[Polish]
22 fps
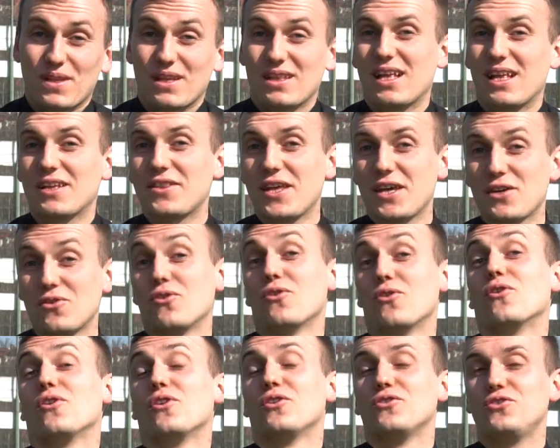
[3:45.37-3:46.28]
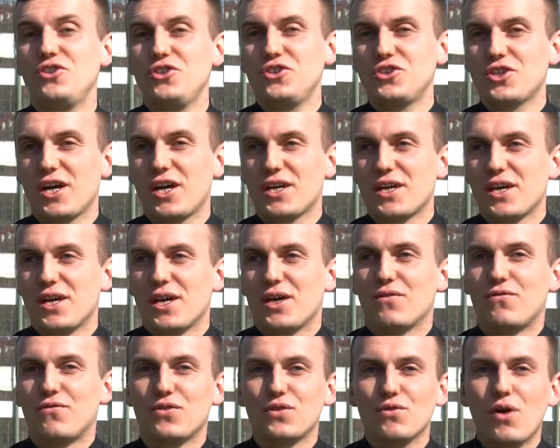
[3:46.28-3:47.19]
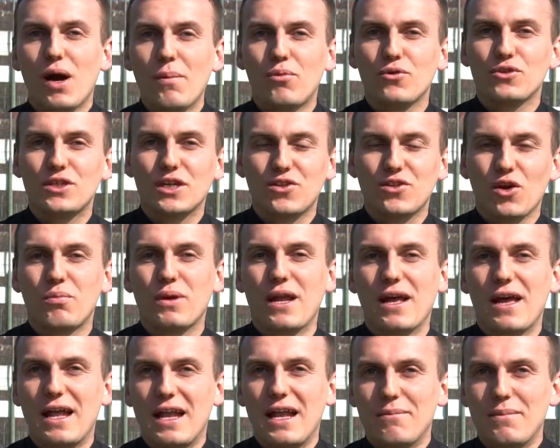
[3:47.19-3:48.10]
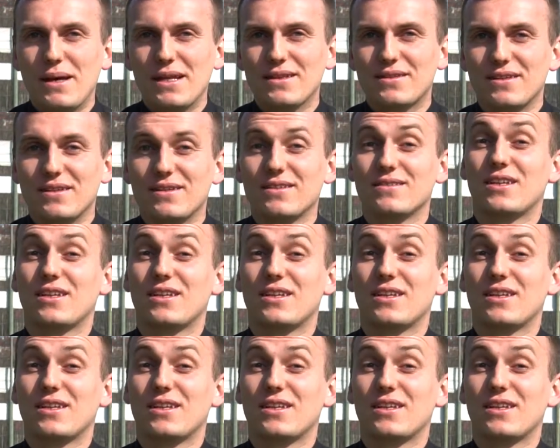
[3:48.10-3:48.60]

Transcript: Dlatego dzisiaj wyłapuj te dobre elementy,